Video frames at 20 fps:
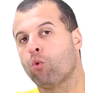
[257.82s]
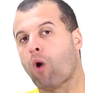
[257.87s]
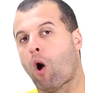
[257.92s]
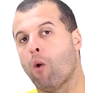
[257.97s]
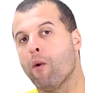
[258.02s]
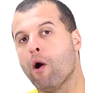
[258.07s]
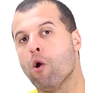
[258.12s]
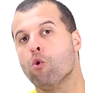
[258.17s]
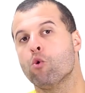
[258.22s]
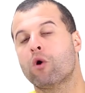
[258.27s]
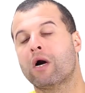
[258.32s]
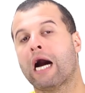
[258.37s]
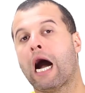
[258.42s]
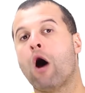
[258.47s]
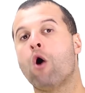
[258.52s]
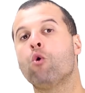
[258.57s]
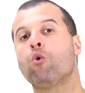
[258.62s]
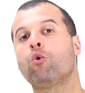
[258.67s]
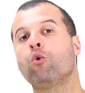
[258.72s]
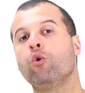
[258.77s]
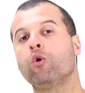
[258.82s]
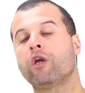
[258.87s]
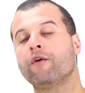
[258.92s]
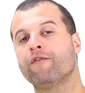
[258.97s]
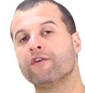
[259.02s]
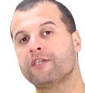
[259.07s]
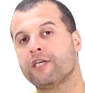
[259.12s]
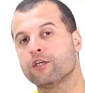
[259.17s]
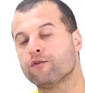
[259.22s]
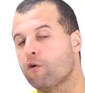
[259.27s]
Qual é o cálculo que
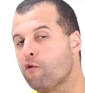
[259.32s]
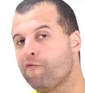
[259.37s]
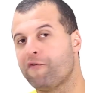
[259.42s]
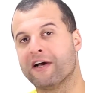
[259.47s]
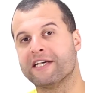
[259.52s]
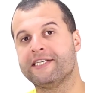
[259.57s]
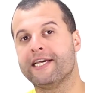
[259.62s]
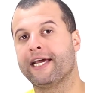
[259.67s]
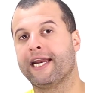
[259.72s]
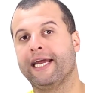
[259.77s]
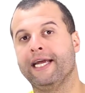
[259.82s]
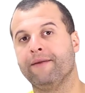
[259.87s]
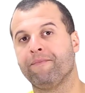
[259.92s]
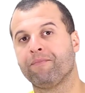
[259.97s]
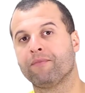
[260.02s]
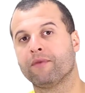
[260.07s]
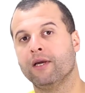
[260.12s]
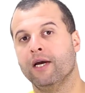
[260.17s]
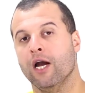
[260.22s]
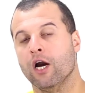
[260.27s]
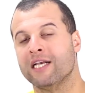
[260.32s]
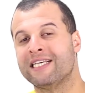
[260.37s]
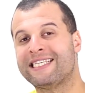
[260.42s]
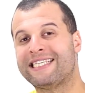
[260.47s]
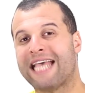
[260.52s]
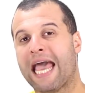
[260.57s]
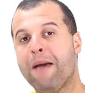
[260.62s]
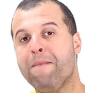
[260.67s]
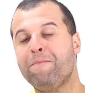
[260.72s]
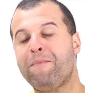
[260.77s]
vocês vão fazer aí?
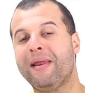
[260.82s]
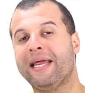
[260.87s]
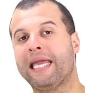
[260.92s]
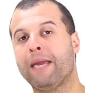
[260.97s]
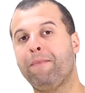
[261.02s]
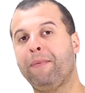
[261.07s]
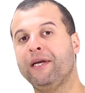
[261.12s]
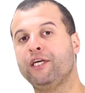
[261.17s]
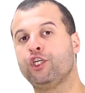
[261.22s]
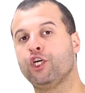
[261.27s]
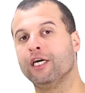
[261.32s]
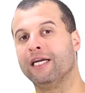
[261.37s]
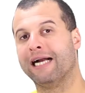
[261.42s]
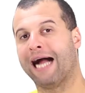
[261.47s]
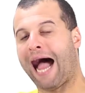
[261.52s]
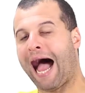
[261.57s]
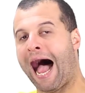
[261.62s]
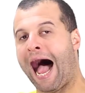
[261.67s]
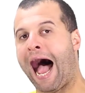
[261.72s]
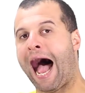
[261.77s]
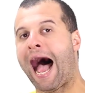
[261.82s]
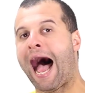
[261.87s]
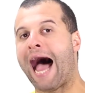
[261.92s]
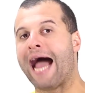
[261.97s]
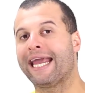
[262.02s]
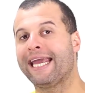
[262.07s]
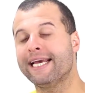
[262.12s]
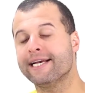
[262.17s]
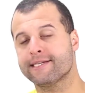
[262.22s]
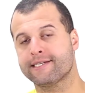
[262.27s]
Sempre que pedir a
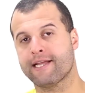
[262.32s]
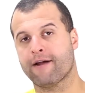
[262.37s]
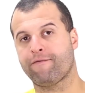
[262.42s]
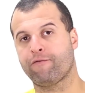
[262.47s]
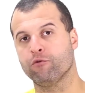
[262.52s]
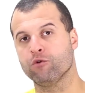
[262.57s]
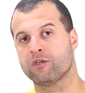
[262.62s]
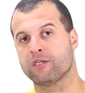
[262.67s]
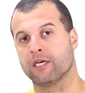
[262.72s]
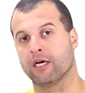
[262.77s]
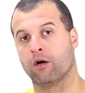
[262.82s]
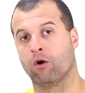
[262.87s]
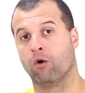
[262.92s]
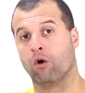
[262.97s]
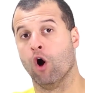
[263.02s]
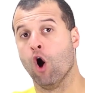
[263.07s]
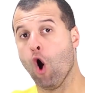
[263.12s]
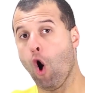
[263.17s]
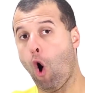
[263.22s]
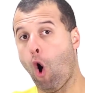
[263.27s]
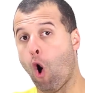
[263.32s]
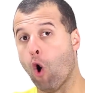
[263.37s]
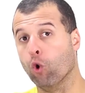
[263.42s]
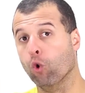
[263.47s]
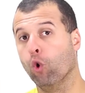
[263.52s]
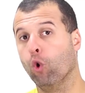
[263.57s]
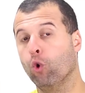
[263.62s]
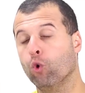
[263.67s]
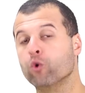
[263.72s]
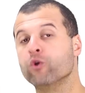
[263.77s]
raiz da função ou
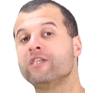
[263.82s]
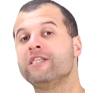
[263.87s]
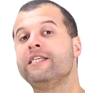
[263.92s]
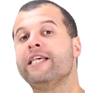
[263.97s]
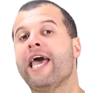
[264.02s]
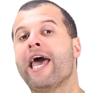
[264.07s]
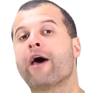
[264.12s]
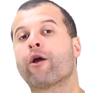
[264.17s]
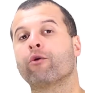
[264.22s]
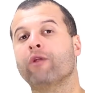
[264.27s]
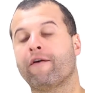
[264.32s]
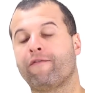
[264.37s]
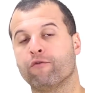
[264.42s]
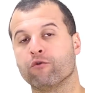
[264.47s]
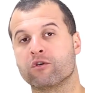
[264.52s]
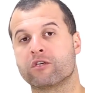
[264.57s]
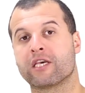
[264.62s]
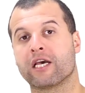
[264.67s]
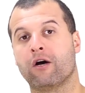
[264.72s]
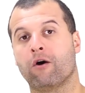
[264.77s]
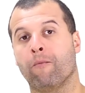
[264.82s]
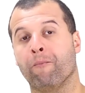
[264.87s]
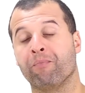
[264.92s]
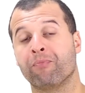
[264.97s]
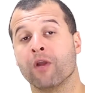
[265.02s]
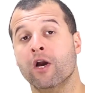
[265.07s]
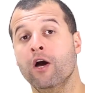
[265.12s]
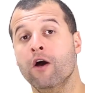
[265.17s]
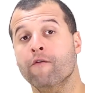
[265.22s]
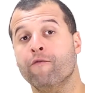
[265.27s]
o zero da função,
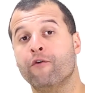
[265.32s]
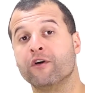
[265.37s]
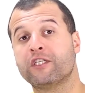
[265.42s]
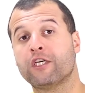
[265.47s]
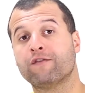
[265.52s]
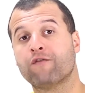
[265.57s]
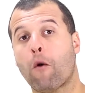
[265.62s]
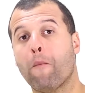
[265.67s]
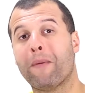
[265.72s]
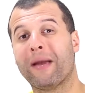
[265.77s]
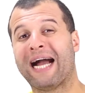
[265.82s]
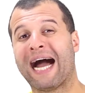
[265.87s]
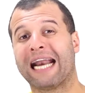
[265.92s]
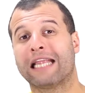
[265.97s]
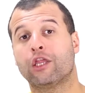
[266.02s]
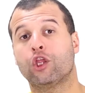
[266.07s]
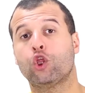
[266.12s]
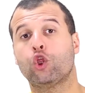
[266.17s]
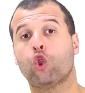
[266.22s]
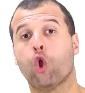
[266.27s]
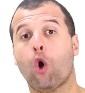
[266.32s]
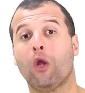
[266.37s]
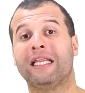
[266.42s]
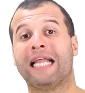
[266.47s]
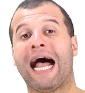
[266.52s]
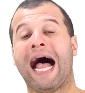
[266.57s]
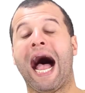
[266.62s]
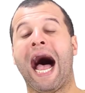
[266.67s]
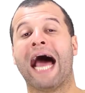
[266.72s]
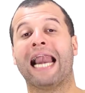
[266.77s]
vocês vão pegar
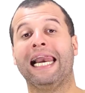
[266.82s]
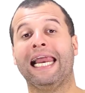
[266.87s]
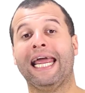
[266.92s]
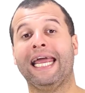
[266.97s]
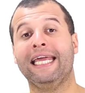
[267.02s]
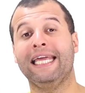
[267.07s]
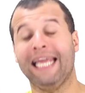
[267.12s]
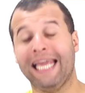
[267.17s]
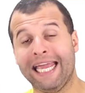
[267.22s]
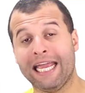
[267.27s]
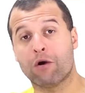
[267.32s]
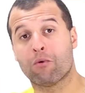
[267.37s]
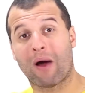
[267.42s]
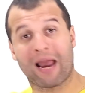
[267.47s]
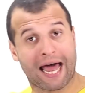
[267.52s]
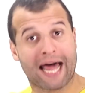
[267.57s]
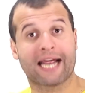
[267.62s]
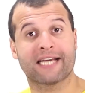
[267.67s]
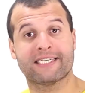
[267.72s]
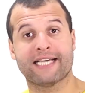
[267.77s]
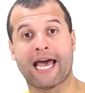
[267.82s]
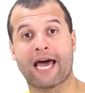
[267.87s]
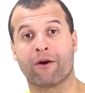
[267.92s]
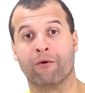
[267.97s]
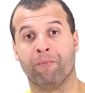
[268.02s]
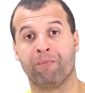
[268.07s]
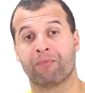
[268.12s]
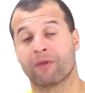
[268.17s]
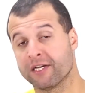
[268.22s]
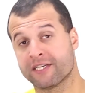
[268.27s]
toda a lei e igualar a
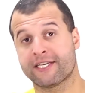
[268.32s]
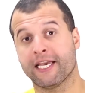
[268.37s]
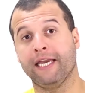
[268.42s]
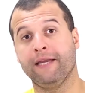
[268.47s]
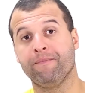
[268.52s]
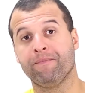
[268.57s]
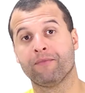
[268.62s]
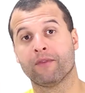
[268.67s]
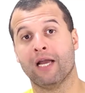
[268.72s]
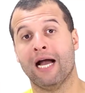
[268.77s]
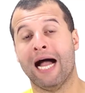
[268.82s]
zero. Sim,